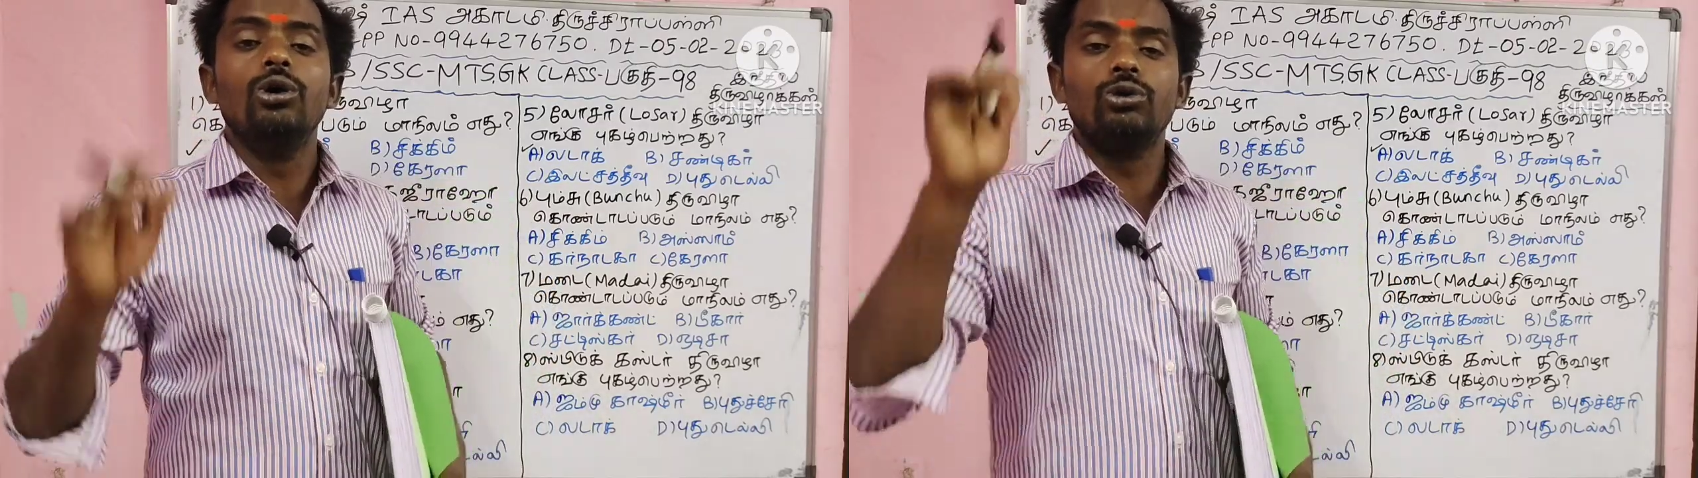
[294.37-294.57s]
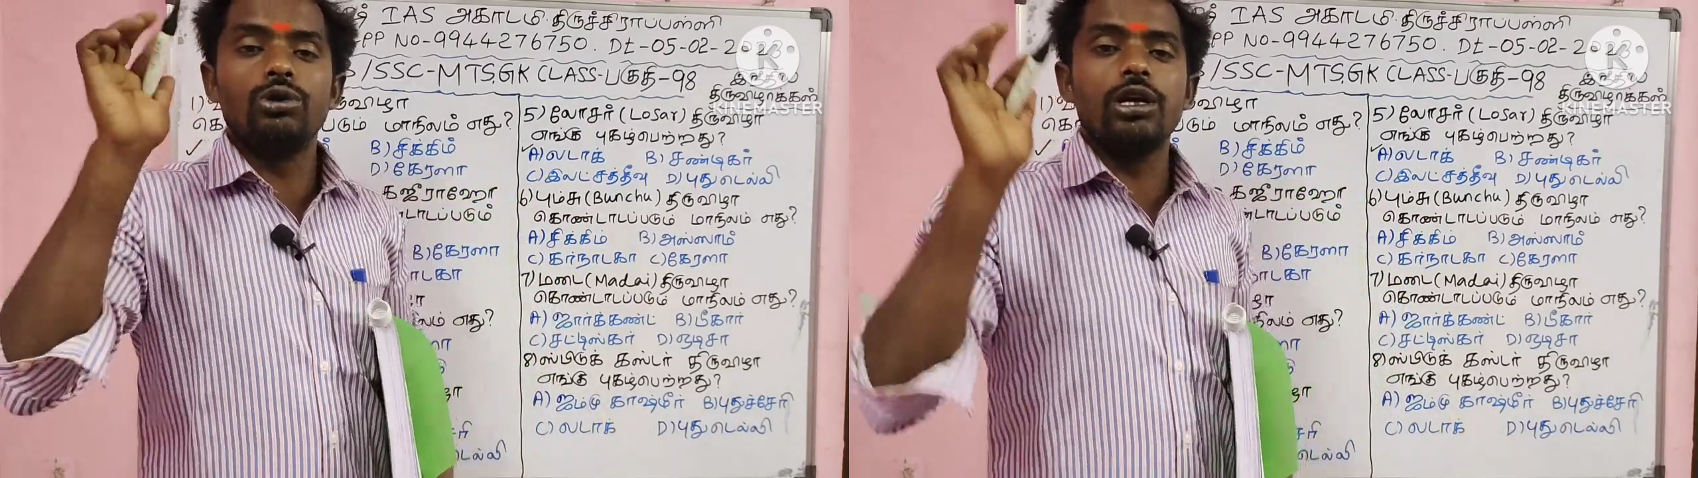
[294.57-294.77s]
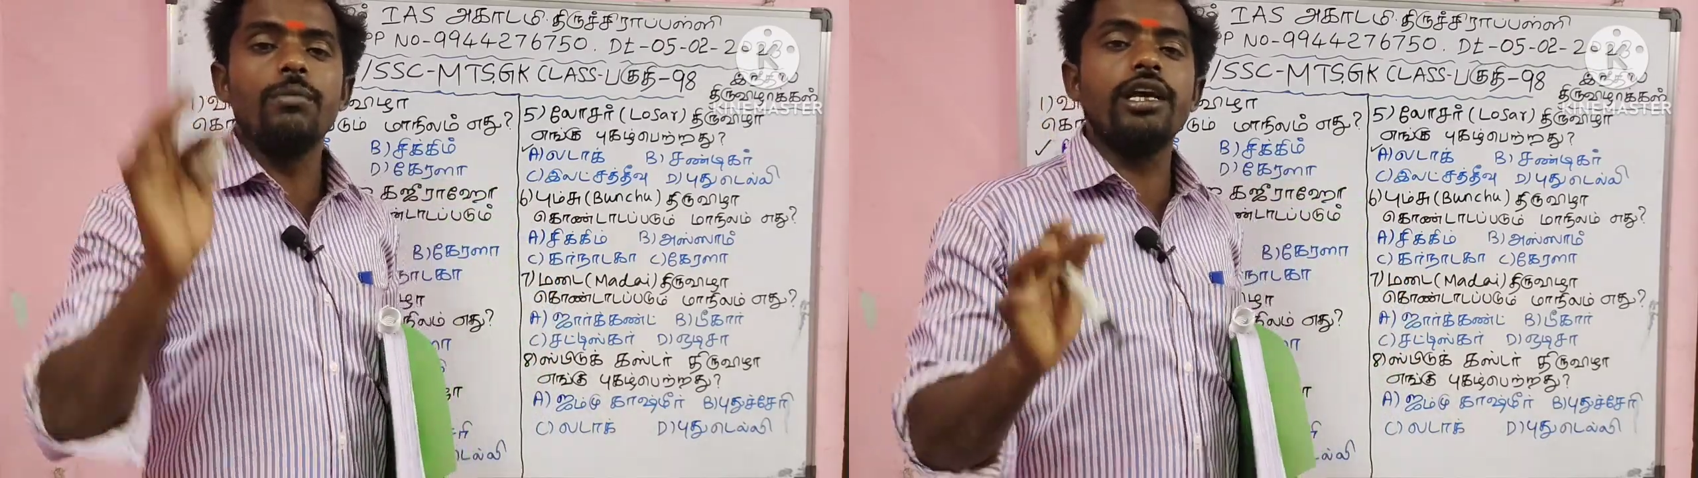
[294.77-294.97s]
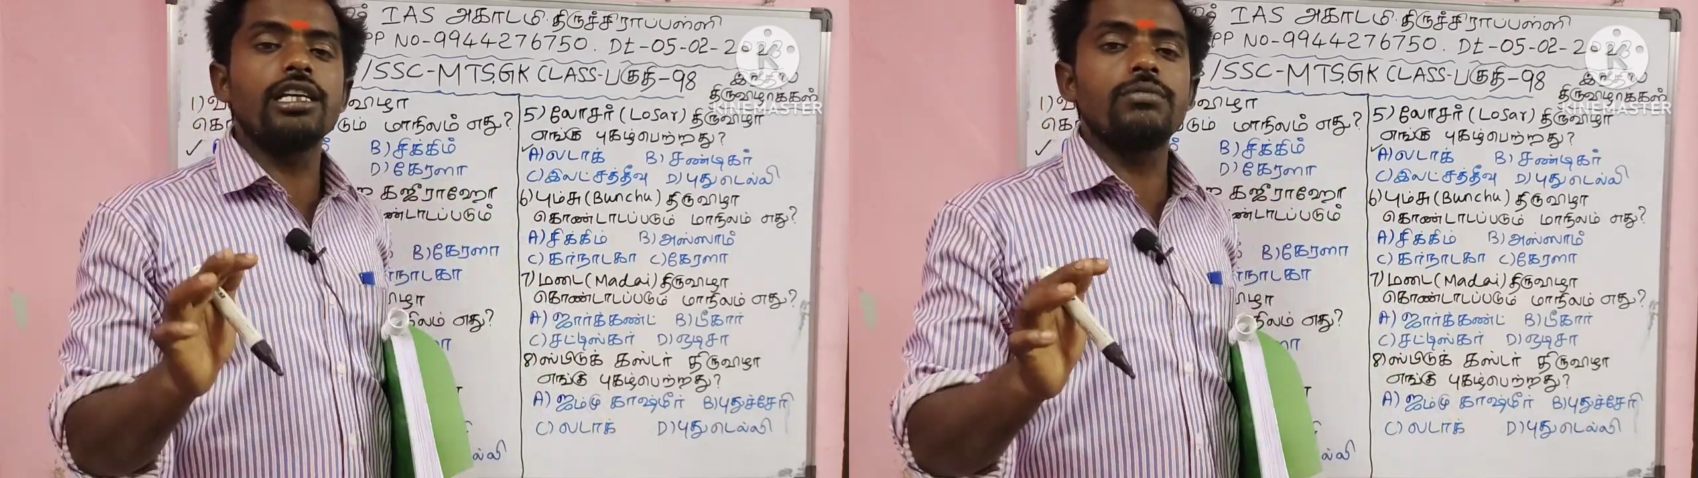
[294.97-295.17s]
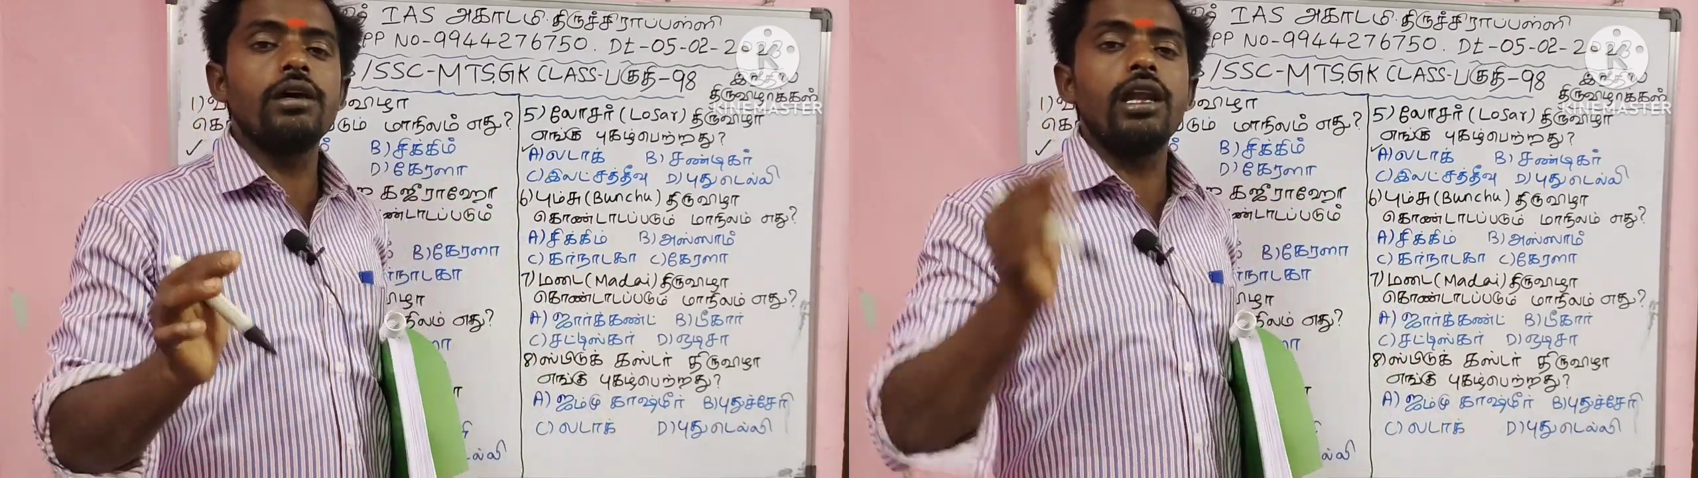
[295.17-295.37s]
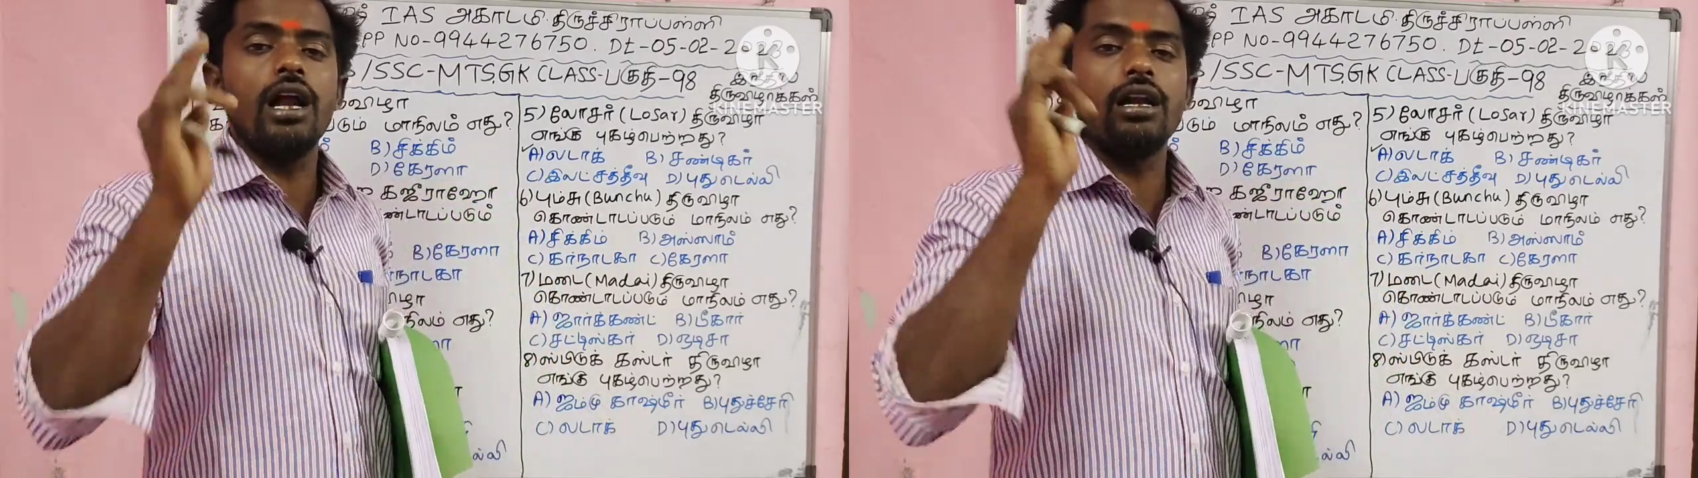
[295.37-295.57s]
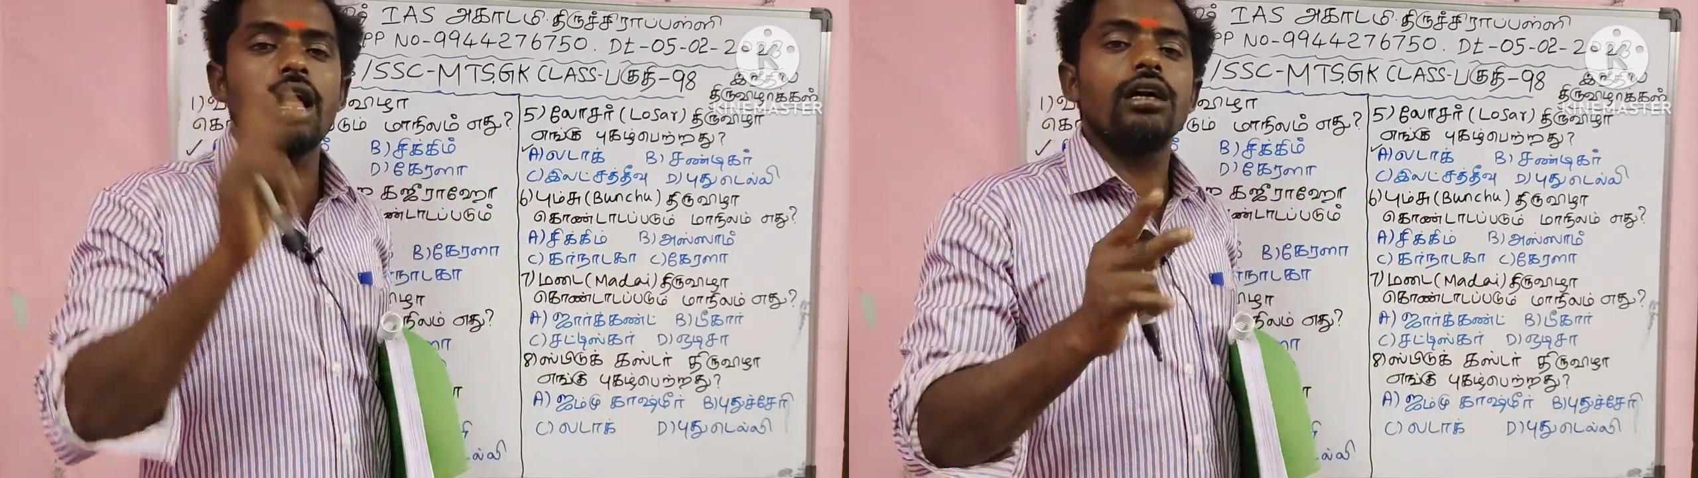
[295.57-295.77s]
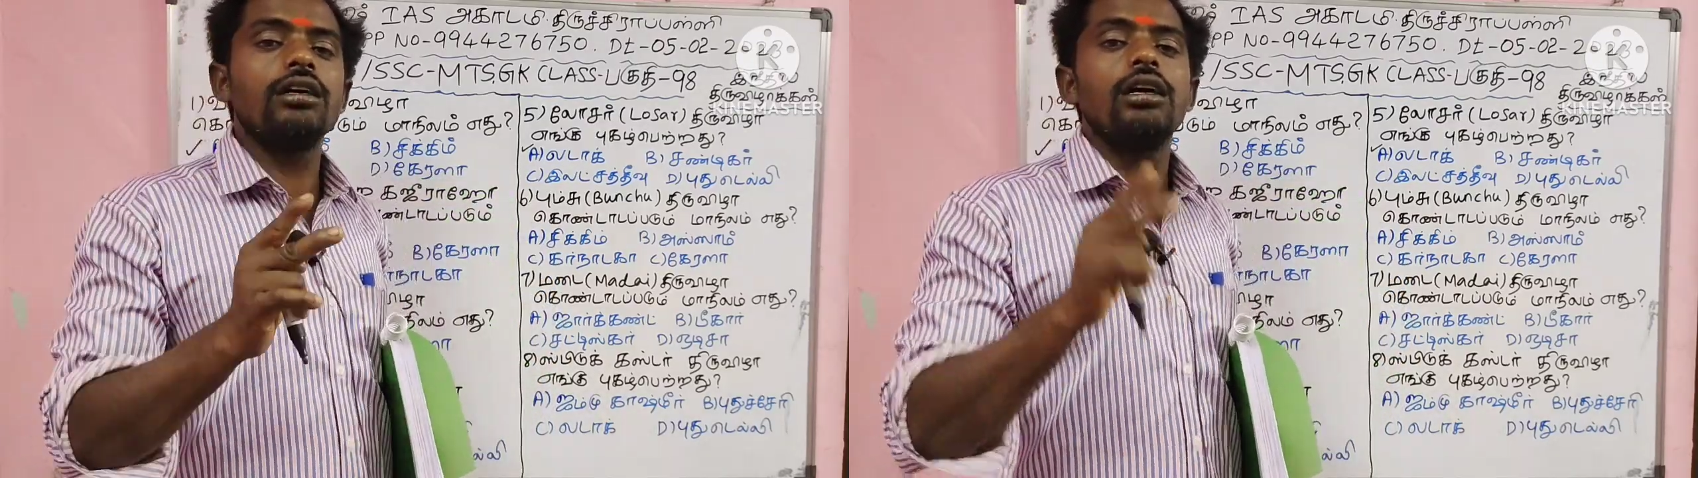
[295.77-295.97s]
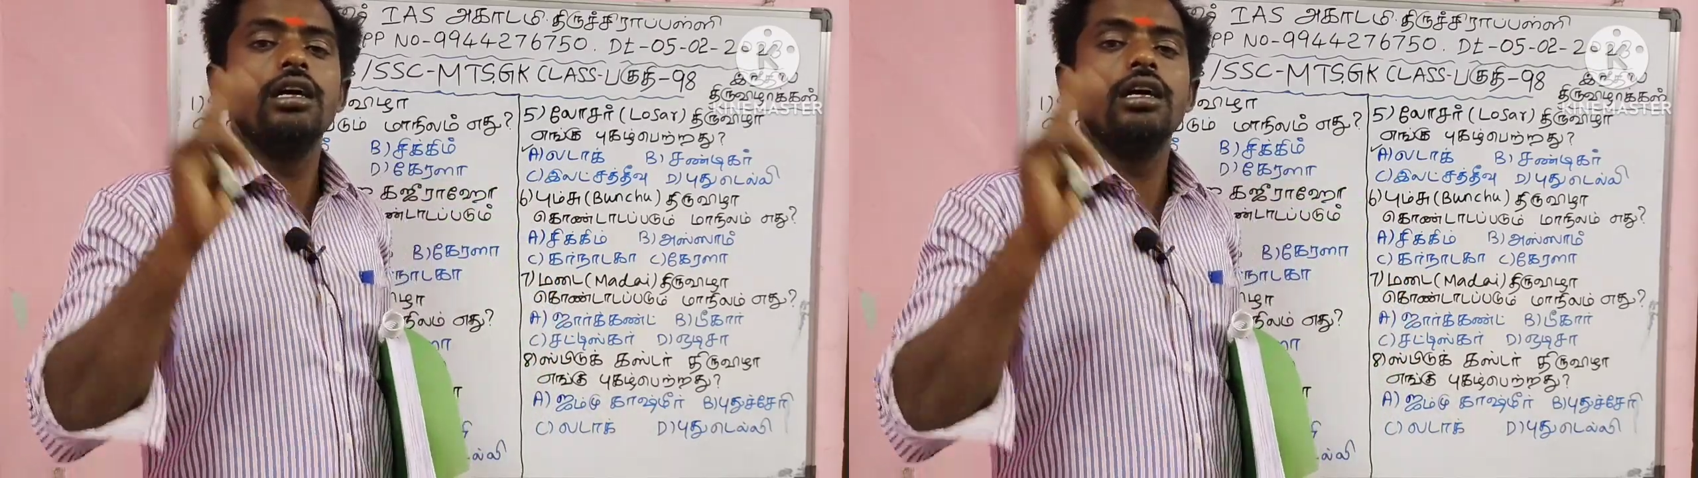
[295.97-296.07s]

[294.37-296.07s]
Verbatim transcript: ஸோ ஜம்மு காஷ்மீர் லடாக்